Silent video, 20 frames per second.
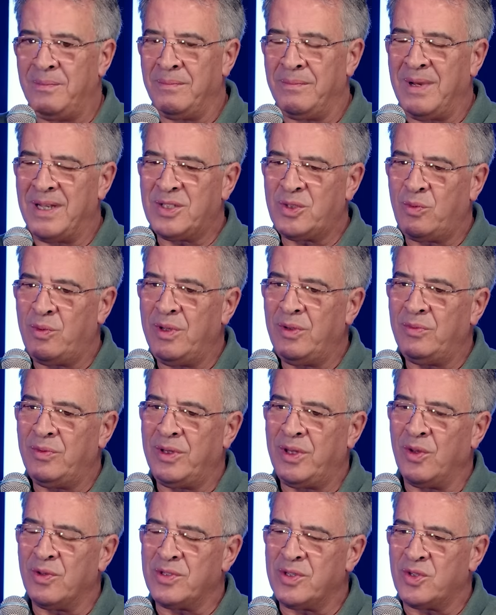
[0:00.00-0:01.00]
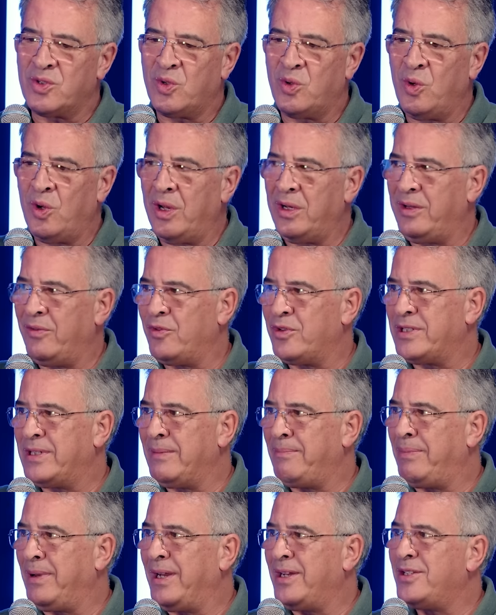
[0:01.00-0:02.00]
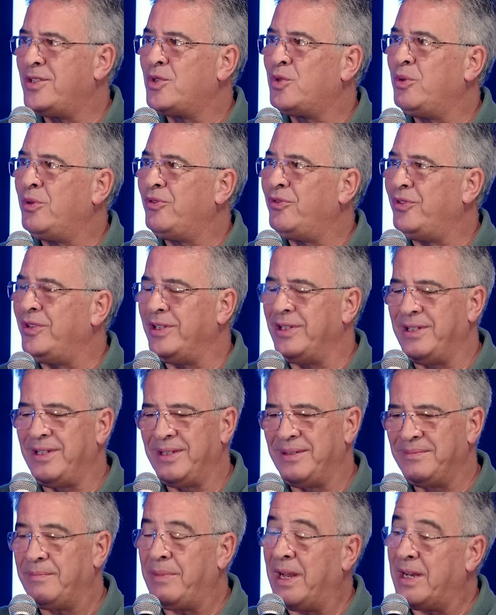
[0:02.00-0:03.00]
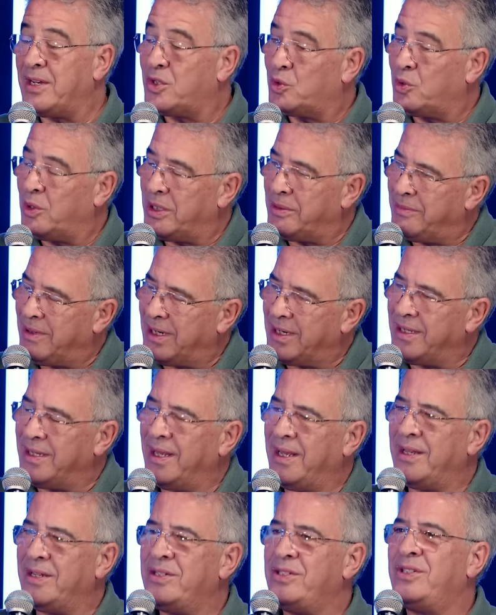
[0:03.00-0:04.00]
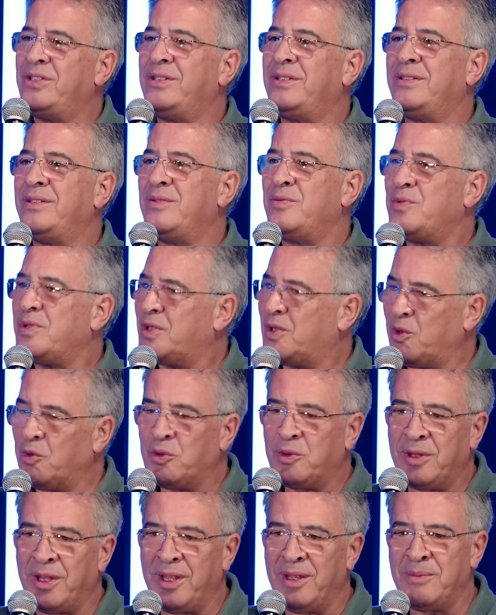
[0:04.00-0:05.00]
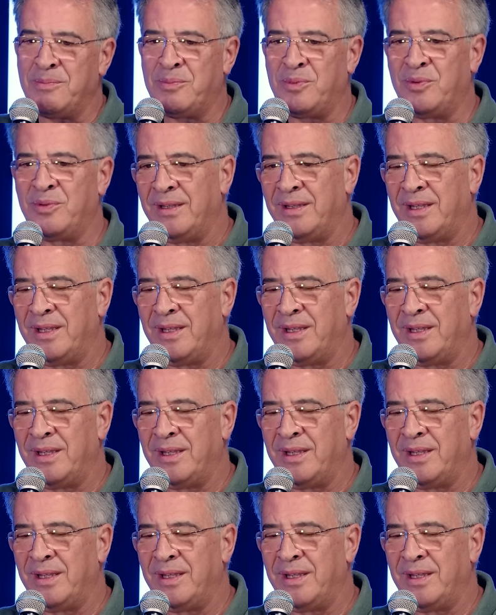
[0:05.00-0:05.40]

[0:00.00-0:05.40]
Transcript: mas quando Deus escolhe, você perde sua vida, perde sua liberdade, seu tempo.